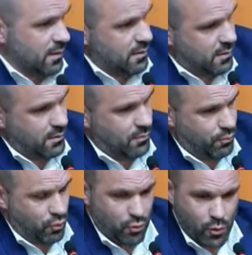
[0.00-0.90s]
euh,
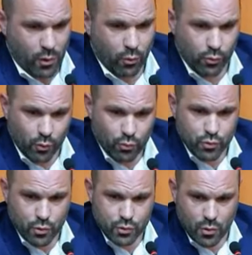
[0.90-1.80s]
pour le moins contre nous
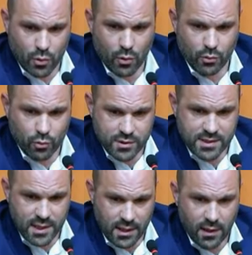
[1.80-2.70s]
sur ce
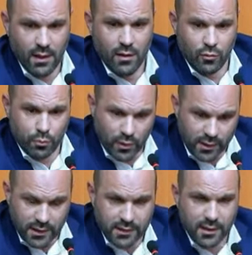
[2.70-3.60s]
dossier, une
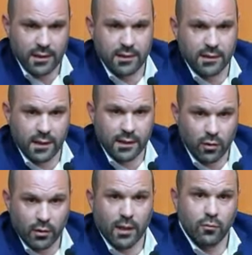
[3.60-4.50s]
politique d'équité
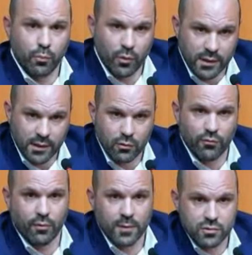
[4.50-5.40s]
territoriale, une politique de
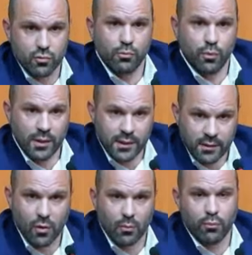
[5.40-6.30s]
formation, une politique
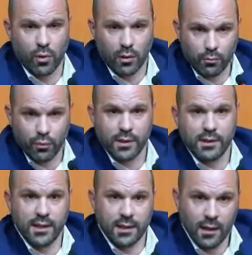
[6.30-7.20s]
d'emploi, une
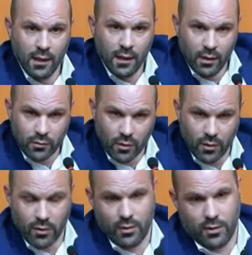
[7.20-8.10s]
politique de,